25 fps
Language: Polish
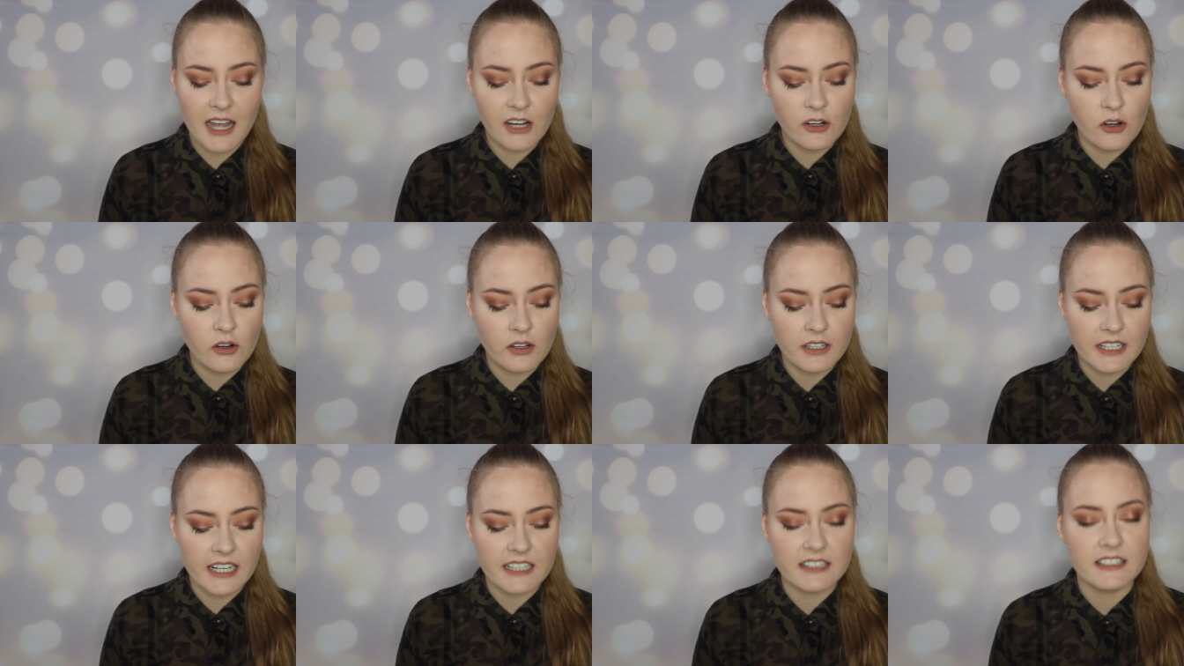a
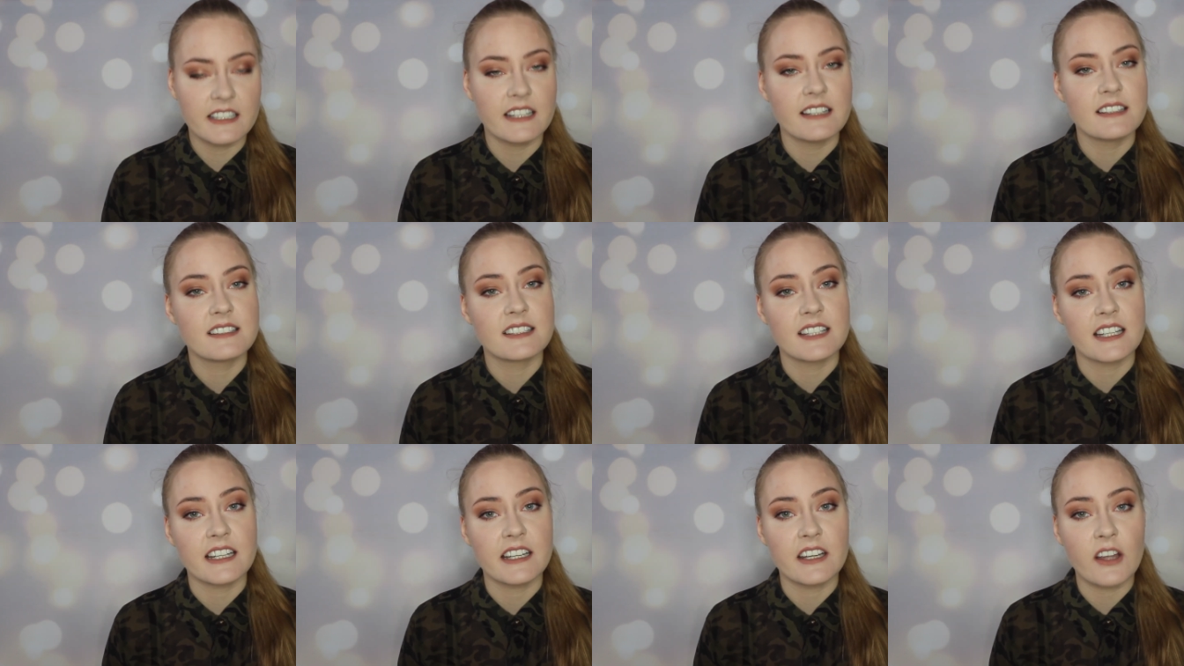konkretniej
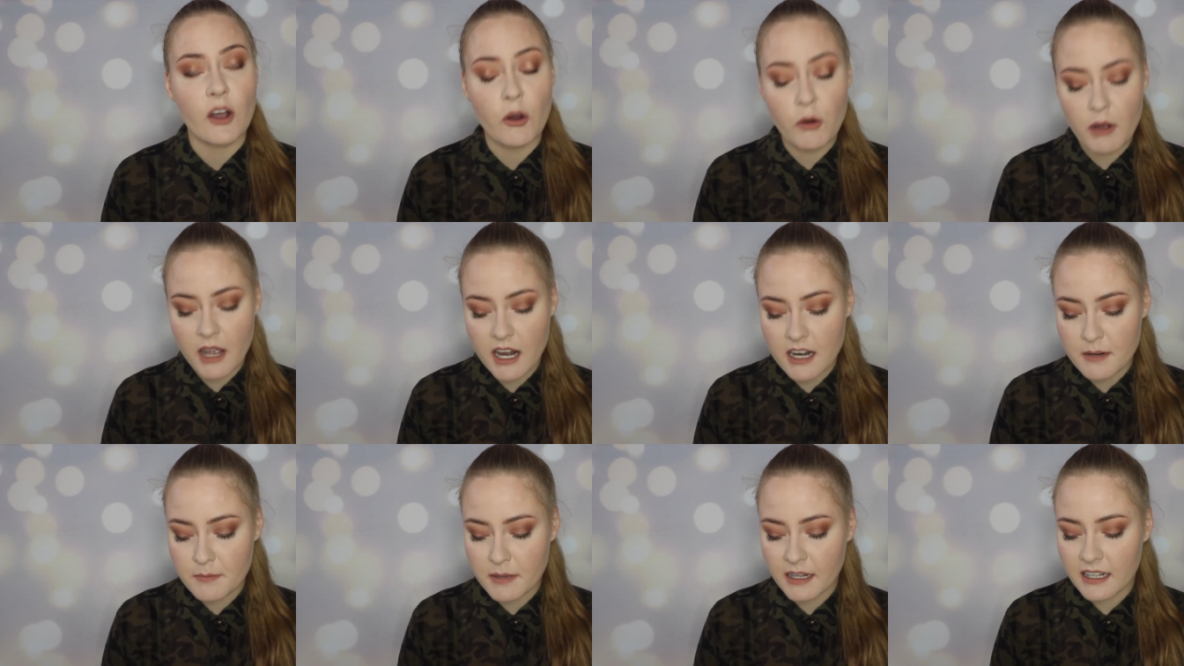z serii O
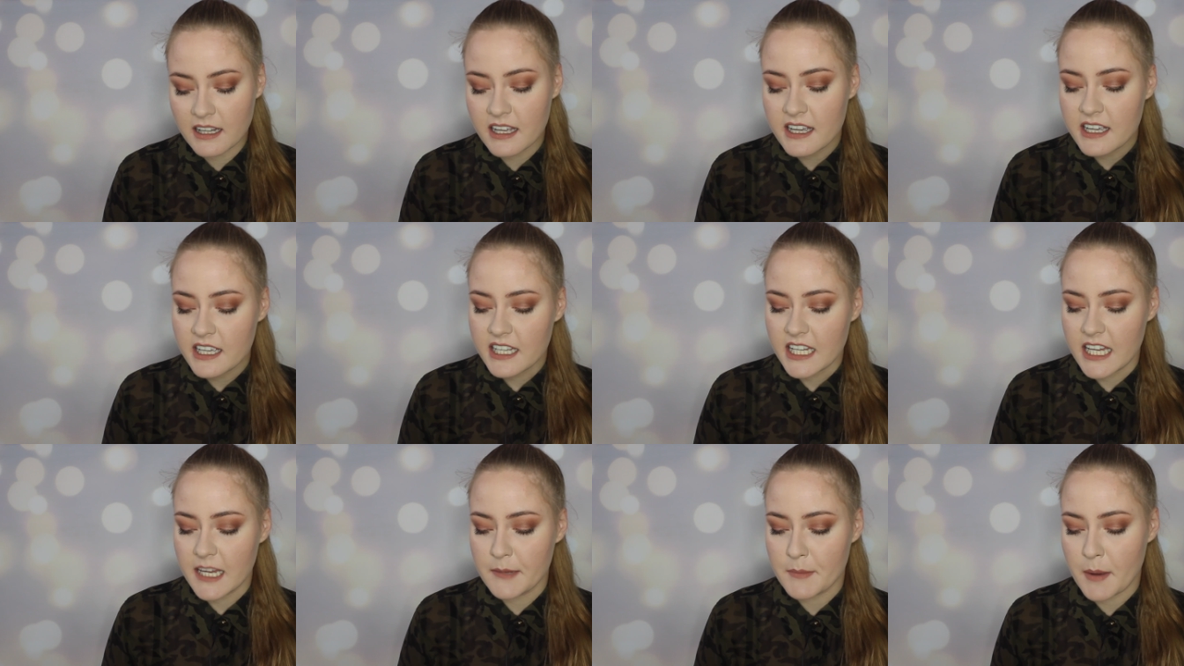Herbal
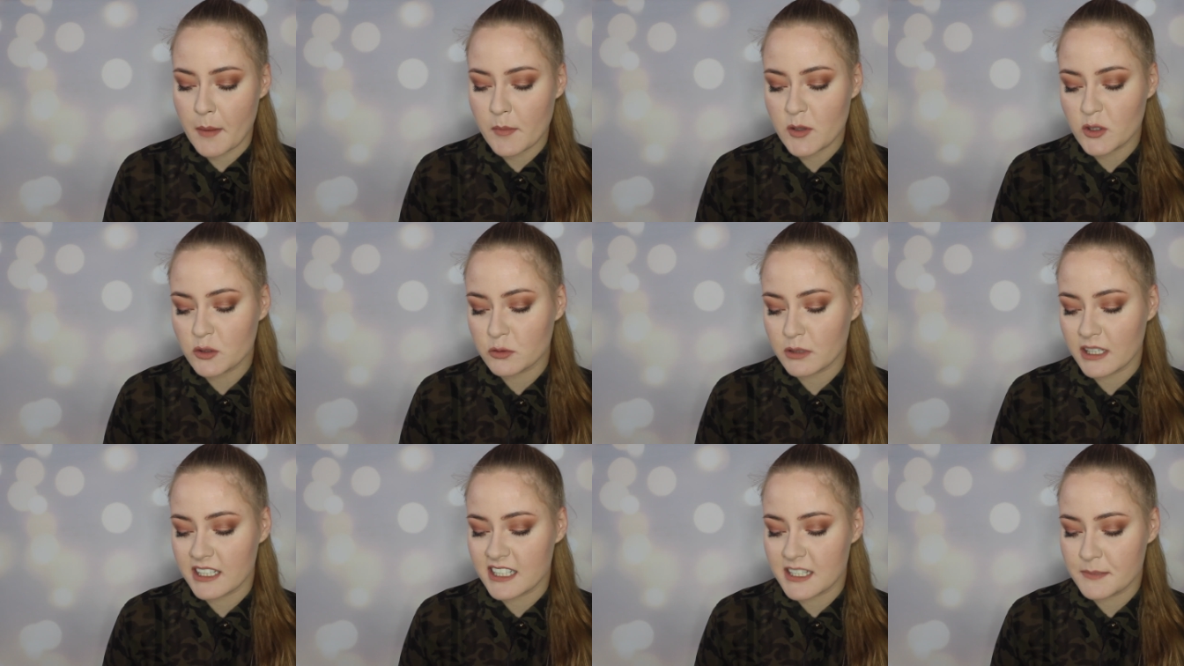i
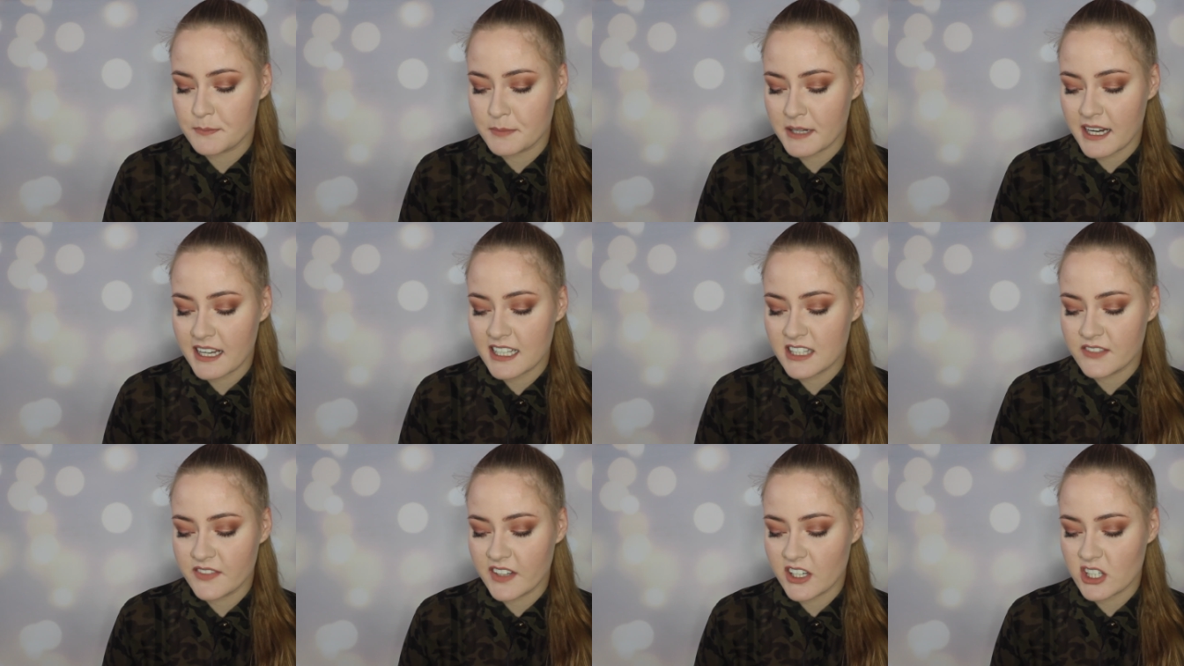mamy tutaj
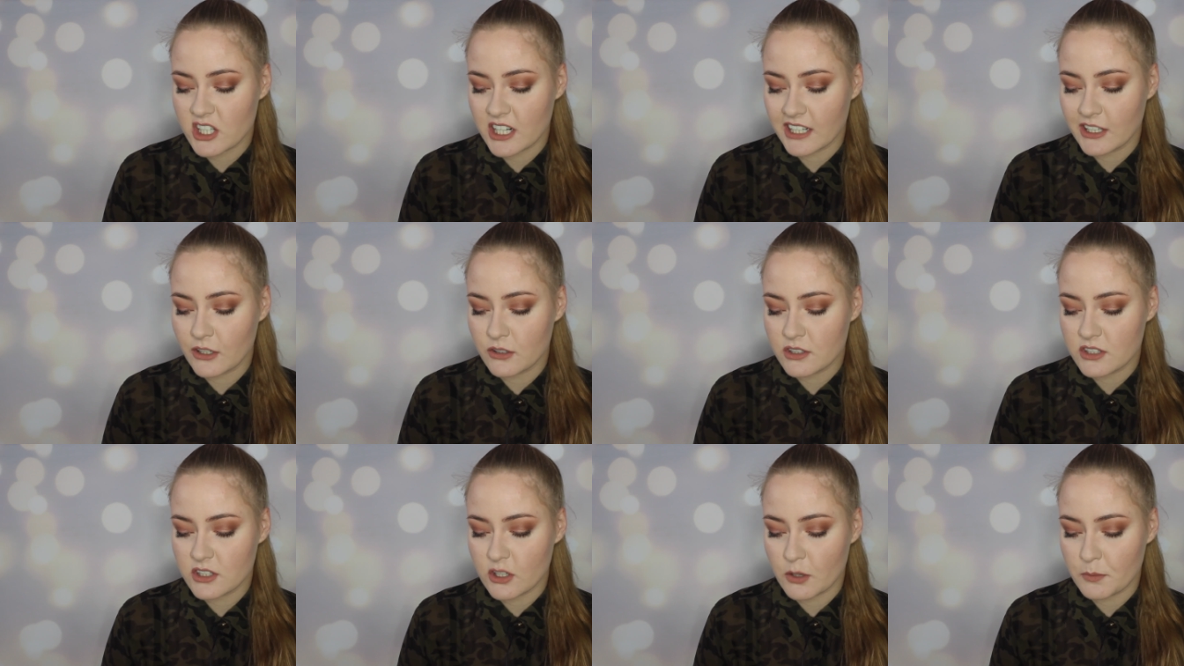spray
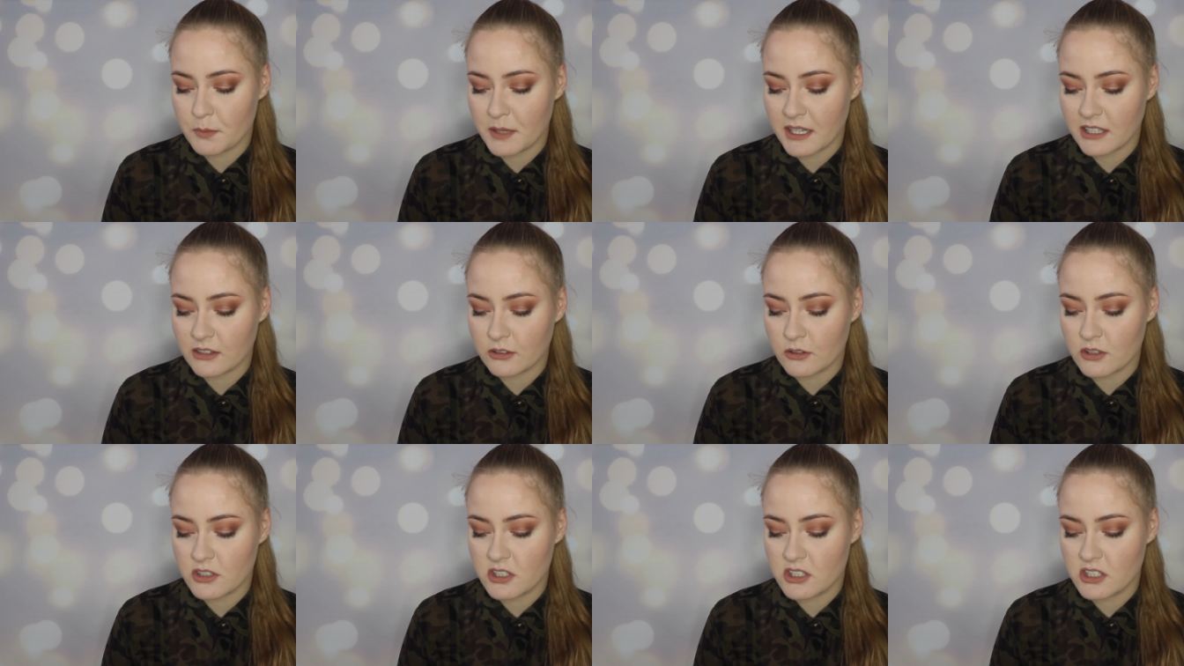zwiększający
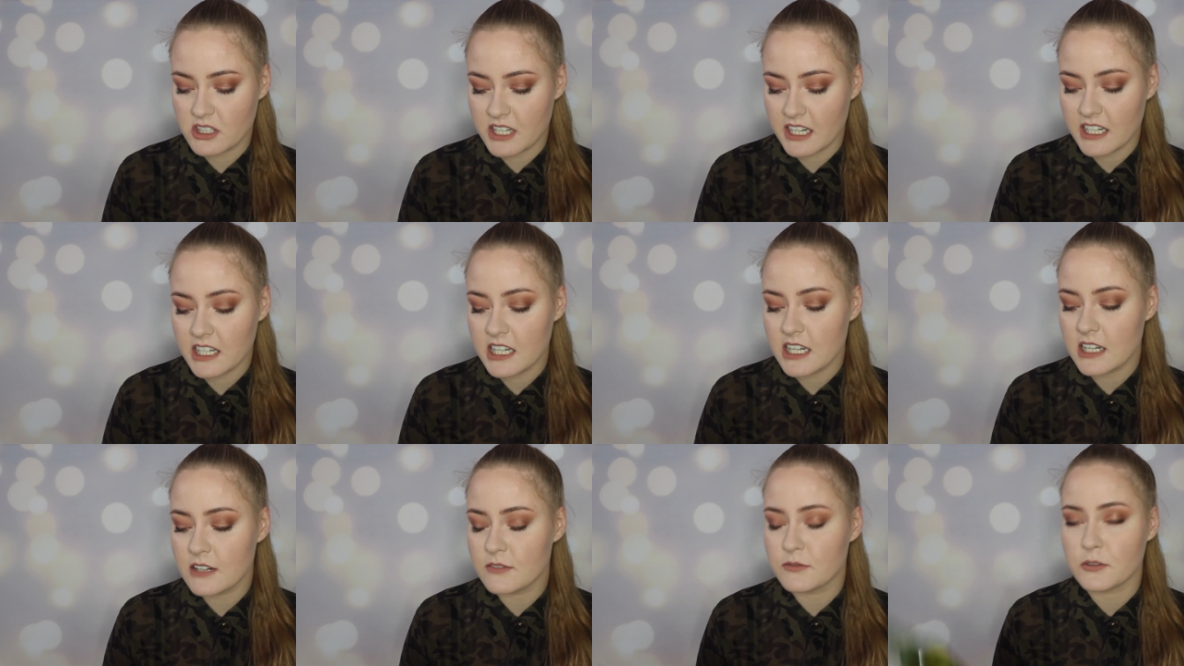objętość
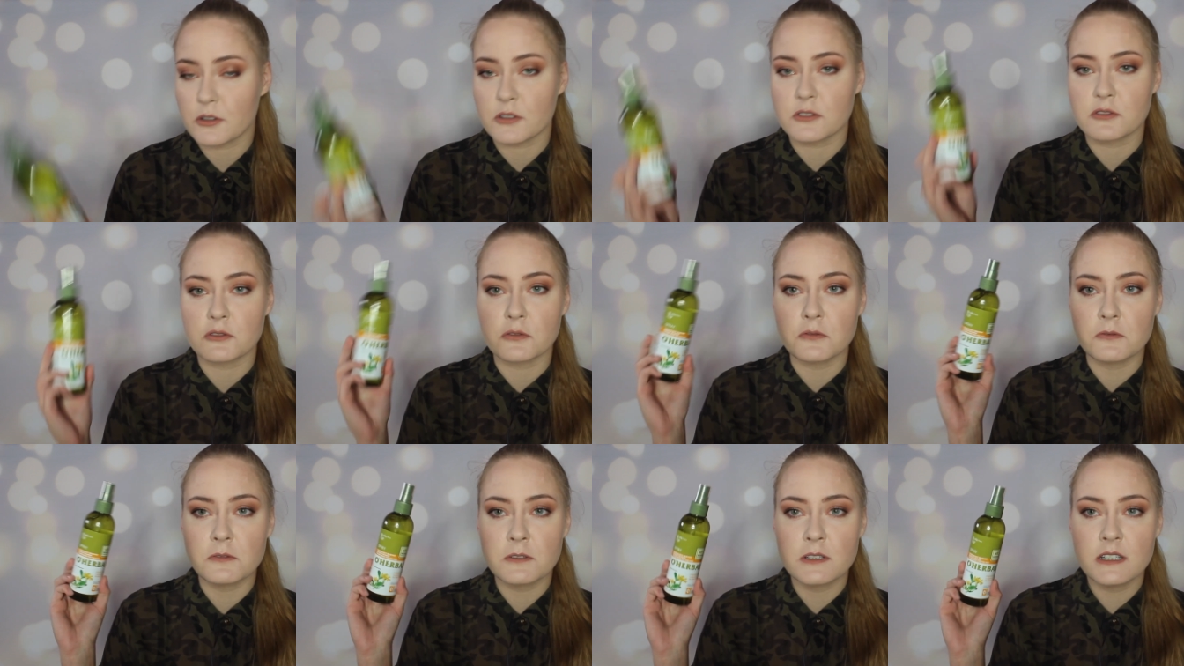cienkich
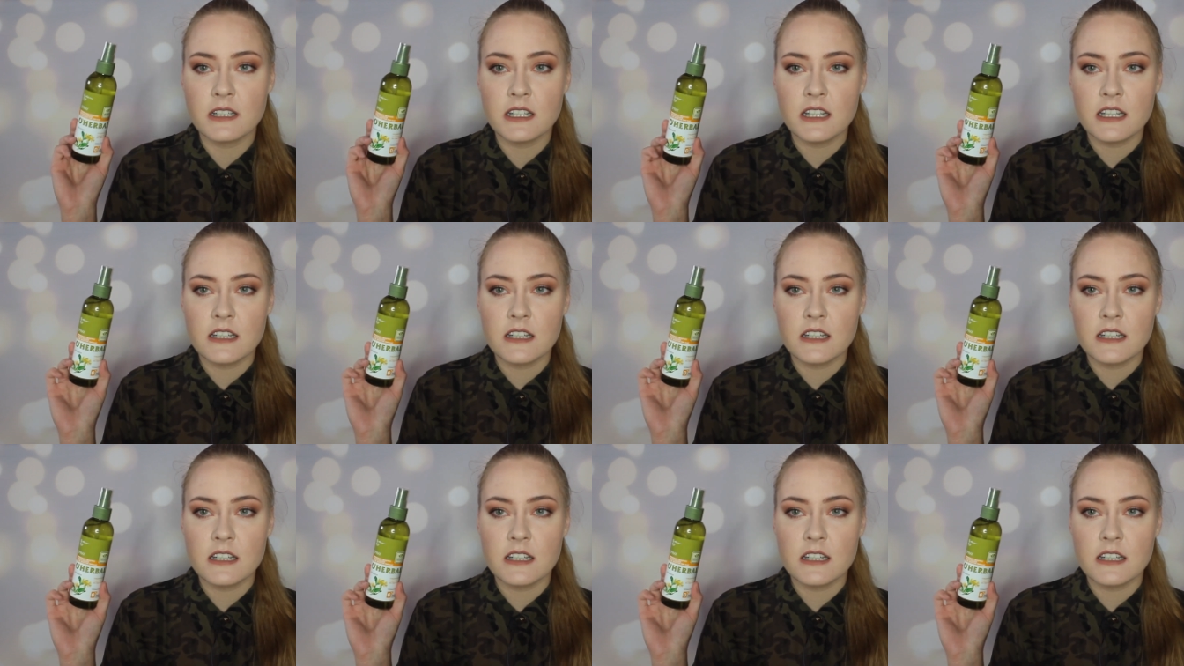włosów.